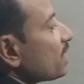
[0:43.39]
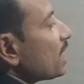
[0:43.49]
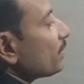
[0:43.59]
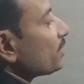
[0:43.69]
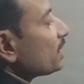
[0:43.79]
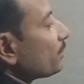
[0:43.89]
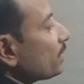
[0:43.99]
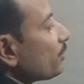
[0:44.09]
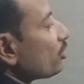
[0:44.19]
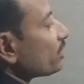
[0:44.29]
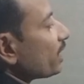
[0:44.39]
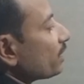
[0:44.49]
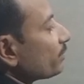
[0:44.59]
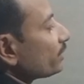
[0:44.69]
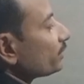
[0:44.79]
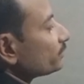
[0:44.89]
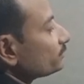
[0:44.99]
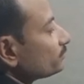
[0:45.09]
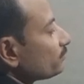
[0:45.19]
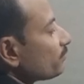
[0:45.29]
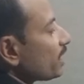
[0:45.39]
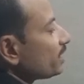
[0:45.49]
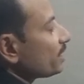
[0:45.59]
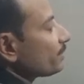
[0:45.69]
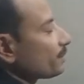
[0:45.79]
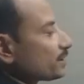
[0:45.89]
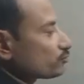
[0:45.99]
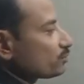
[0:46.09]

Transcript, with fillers: कार्बन डबल बॉन्ड कार्बन है मान लिया मेरे पास कोई